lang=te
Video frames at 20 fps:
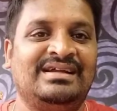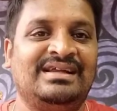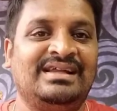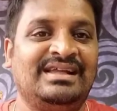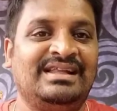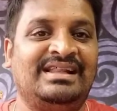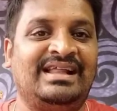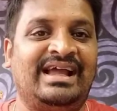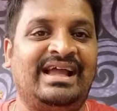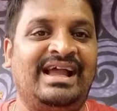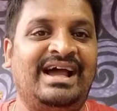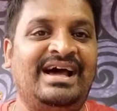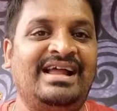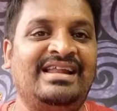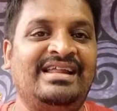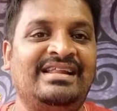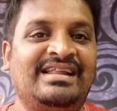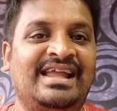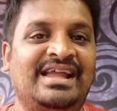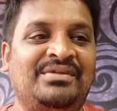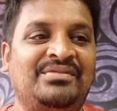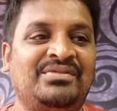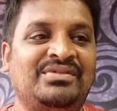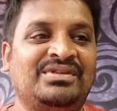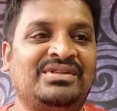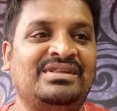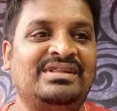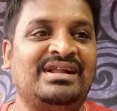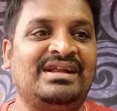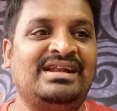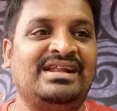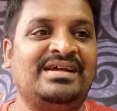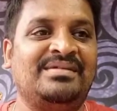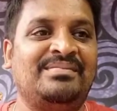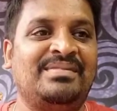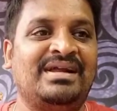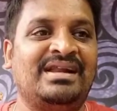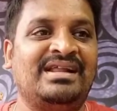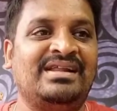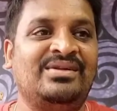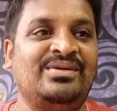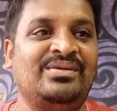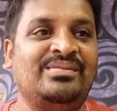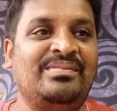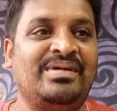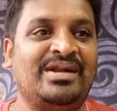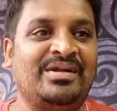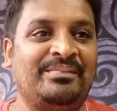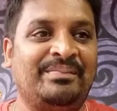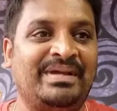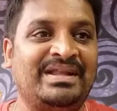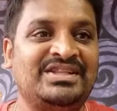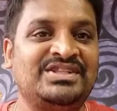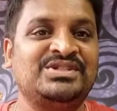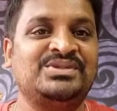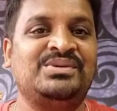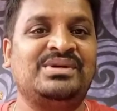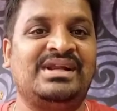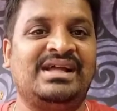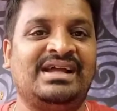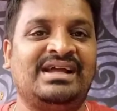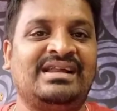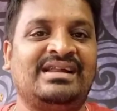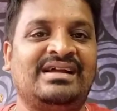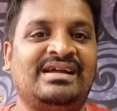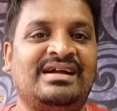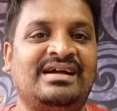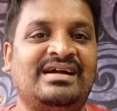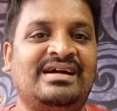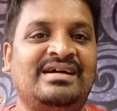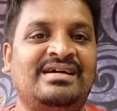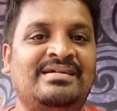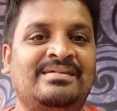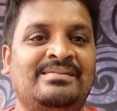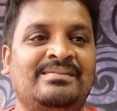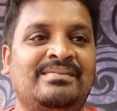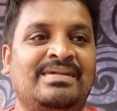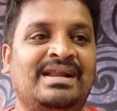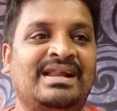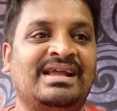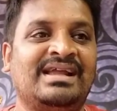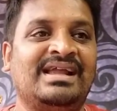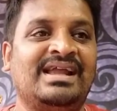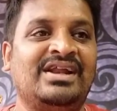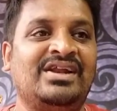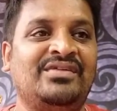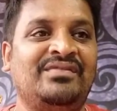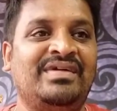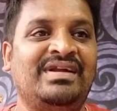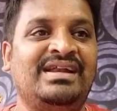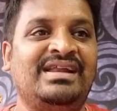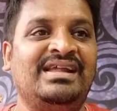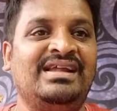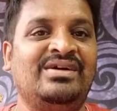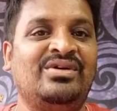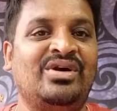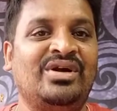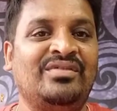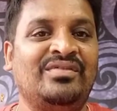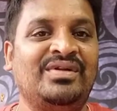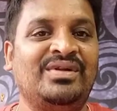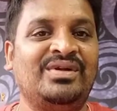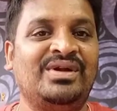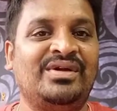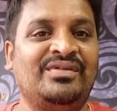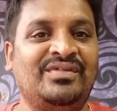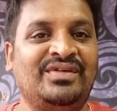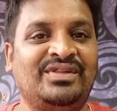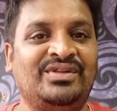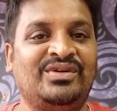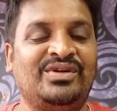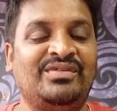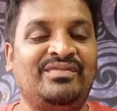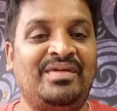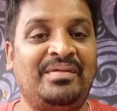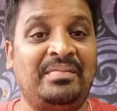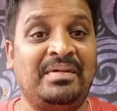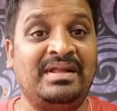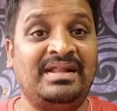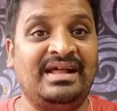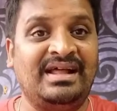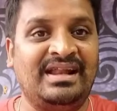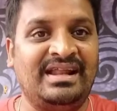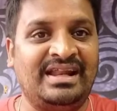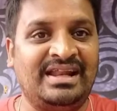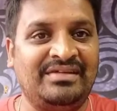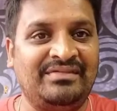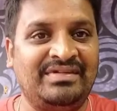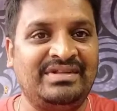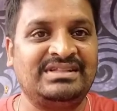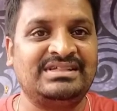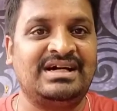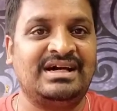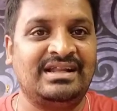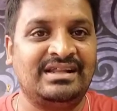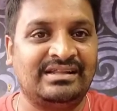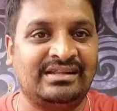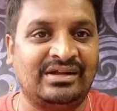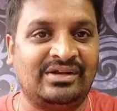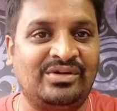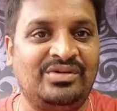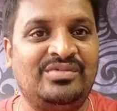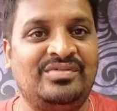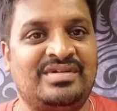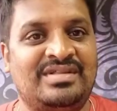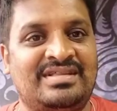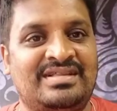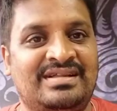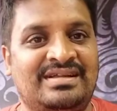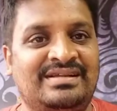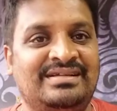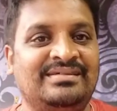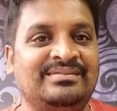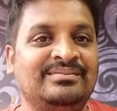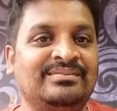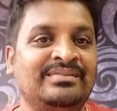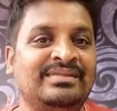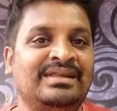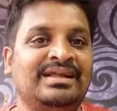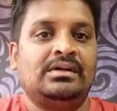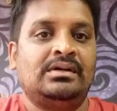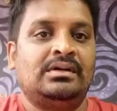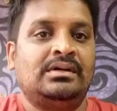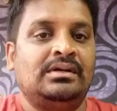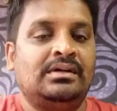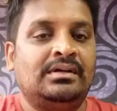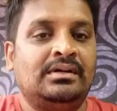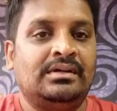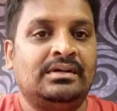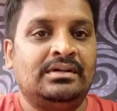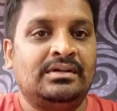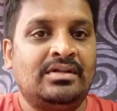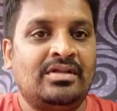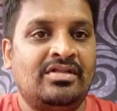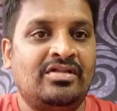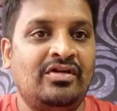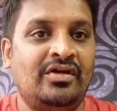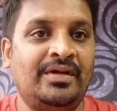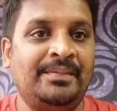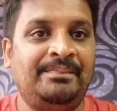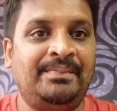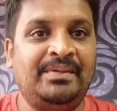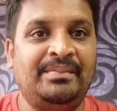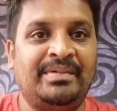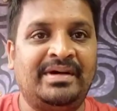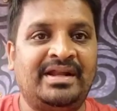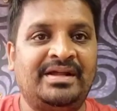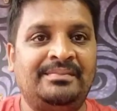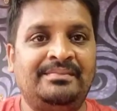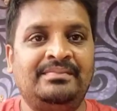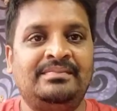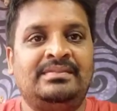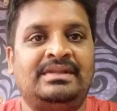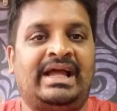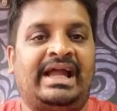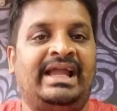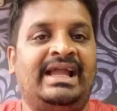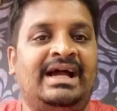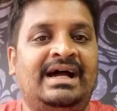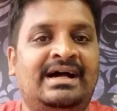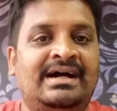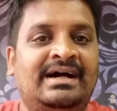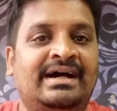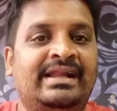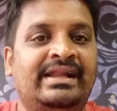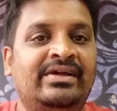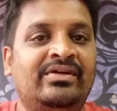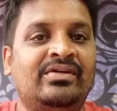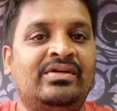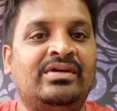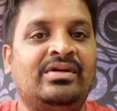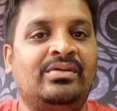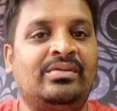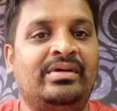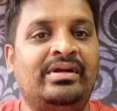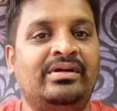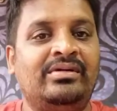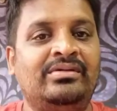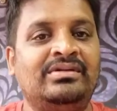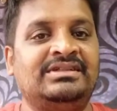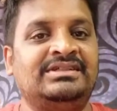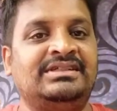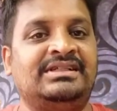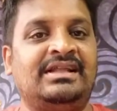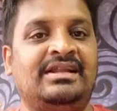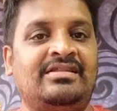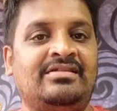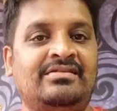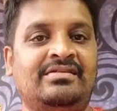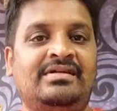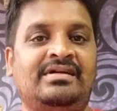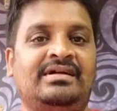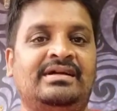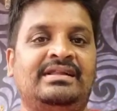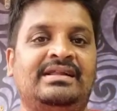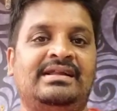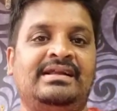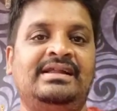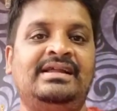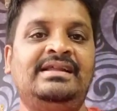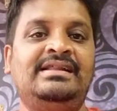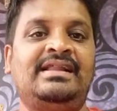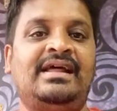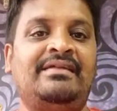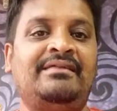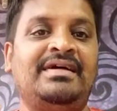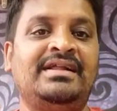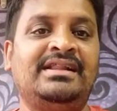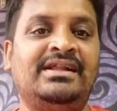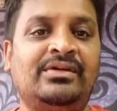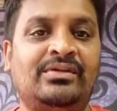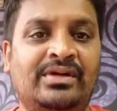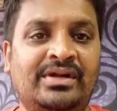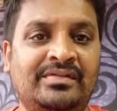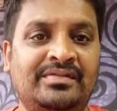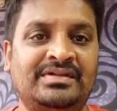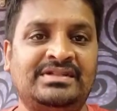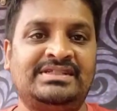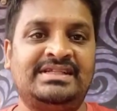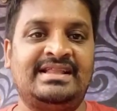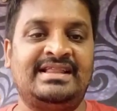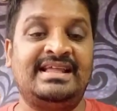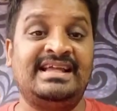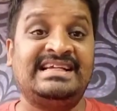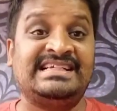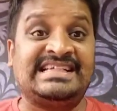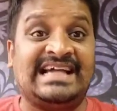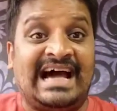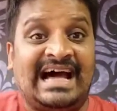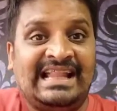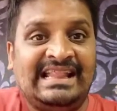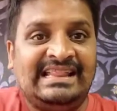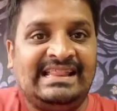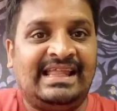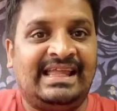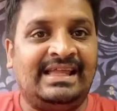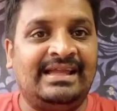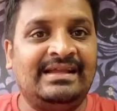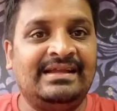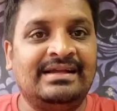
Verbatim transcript: ఈ దయ అనేది ఏమవుతుందంటే మనలో మనం పెంచుకుంటే కనుక మనకి ఎటువంటి గొడవలు ఎవరితోటి విభేదాలు అనేవి చాలా తక్కువ వస్తాయి సో ఇప్పుడు మనం దయ అనే ఒక గుణం గురించి తెలుసుకున్నాం కదండి తర్వాత గుణం వచ్చేసి క్షాంతి